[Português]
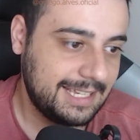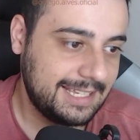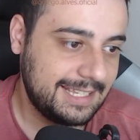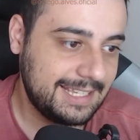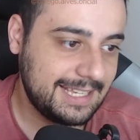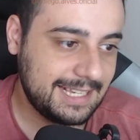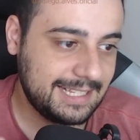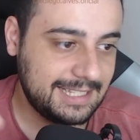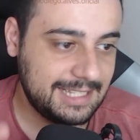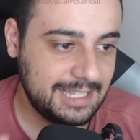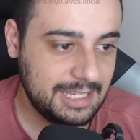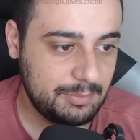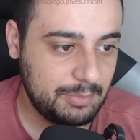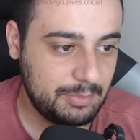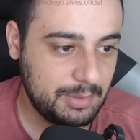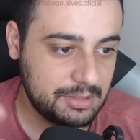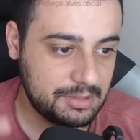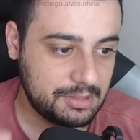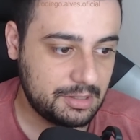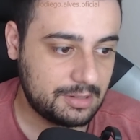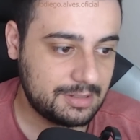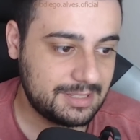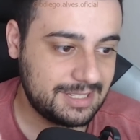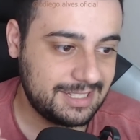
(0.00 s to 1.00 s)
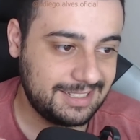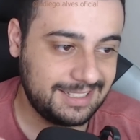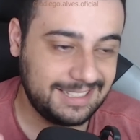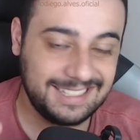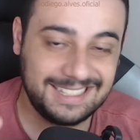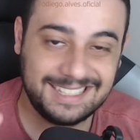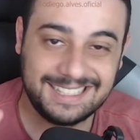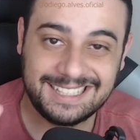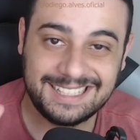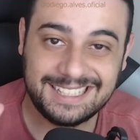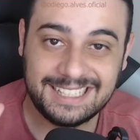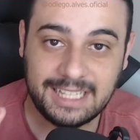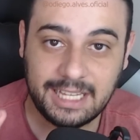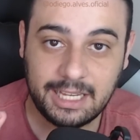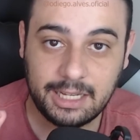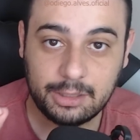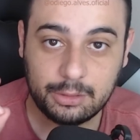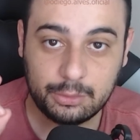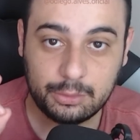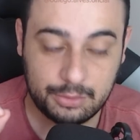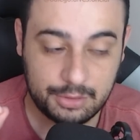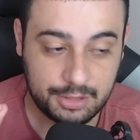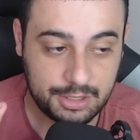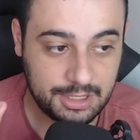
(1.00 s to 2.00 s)
e aqui pessoal, você tem
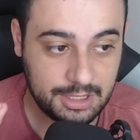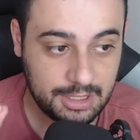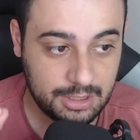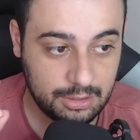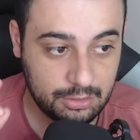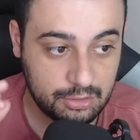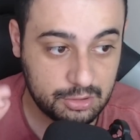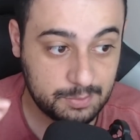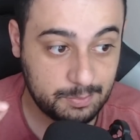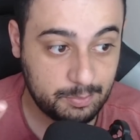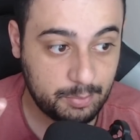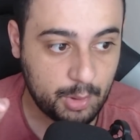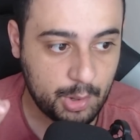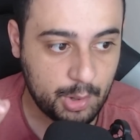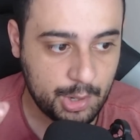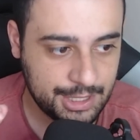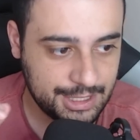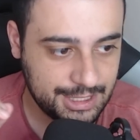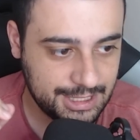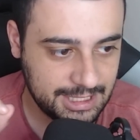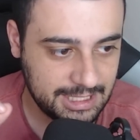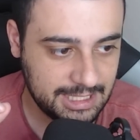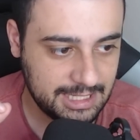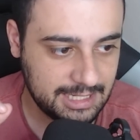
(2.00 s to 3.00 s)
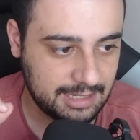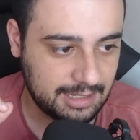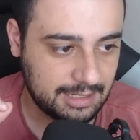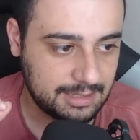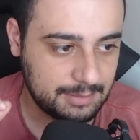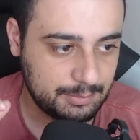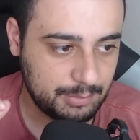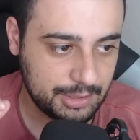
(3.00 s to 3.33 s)
500 giros por dia,